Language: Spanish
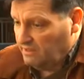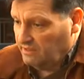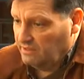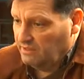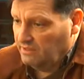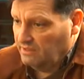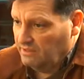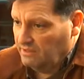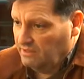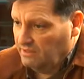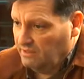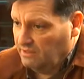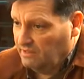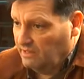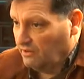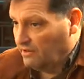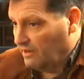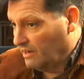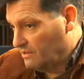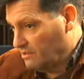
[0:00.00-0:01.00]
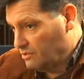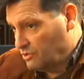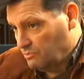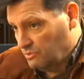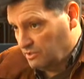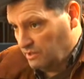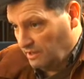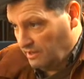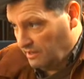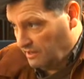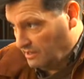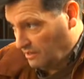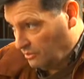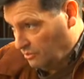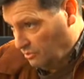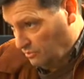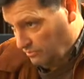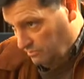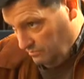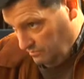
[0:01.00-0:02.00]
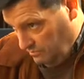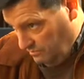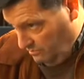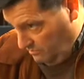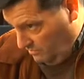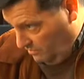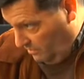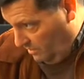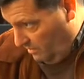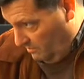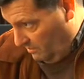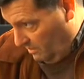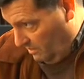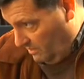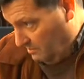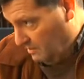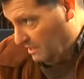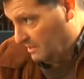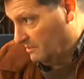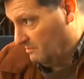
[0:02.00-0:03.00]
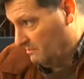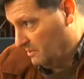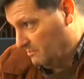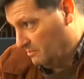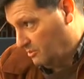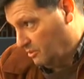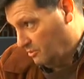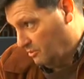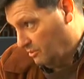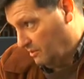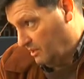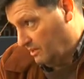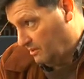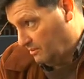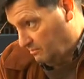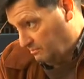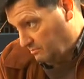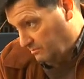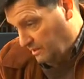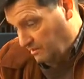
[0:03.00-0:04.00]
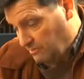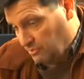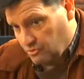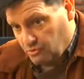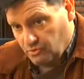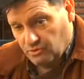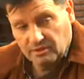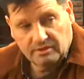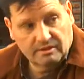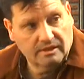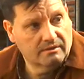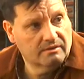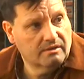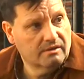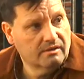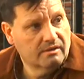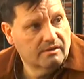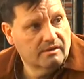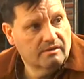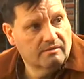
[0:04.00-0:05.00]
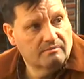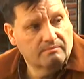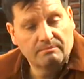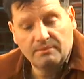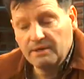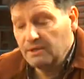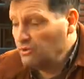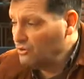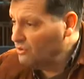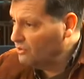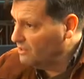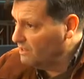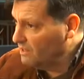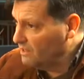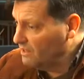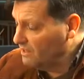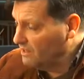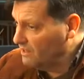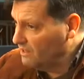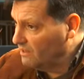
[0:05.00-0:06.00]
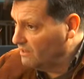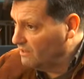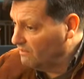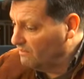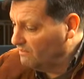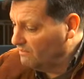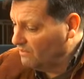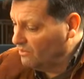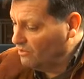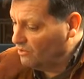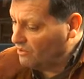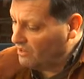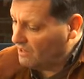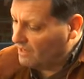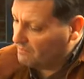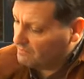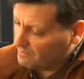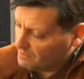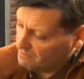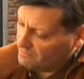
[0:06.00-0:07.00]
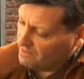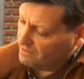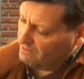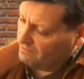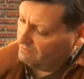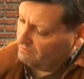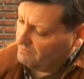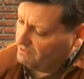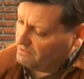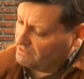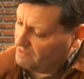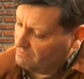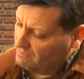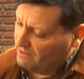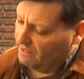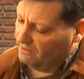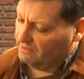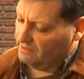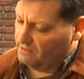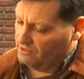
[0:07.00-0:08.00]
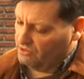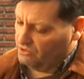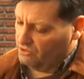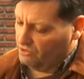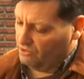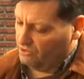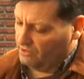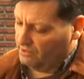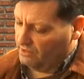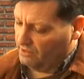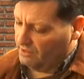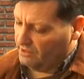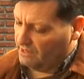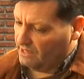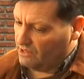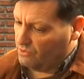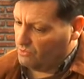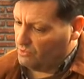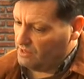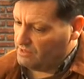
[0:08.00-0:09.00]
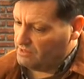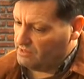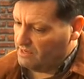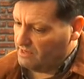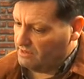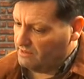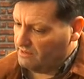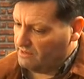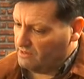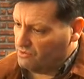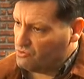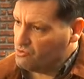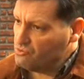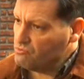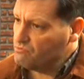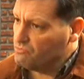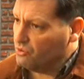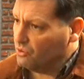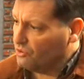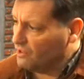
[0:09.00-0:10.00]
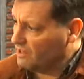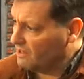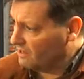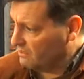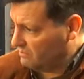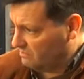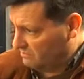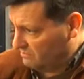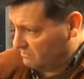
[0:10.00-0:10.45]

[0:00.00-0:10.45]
y la Organización Mundial de la Salud con la pandemia también que para muchos no está. Pero eh, lo que a mí me, llama la atención es que no haya ningún poder,